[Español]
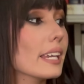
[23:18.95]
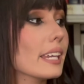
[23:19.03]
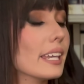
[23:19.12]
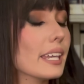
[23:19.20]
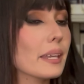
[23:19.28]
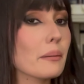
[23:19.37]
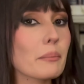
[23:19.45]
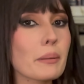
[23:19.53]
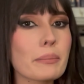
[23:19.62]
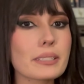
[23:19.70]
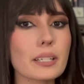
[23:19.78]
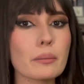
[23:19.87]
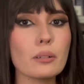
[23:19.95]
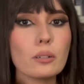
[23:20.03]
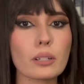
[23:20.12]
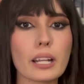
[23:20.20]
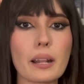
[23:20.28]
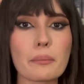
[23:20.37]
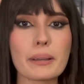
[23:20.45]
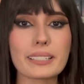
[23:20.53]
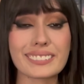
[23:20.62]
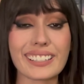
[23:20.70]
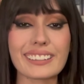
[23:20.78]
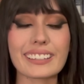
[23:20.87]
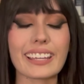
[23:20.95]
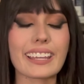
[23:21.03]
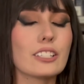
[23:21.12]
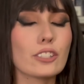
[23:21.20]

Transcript: y me empecé a involucrar bastante.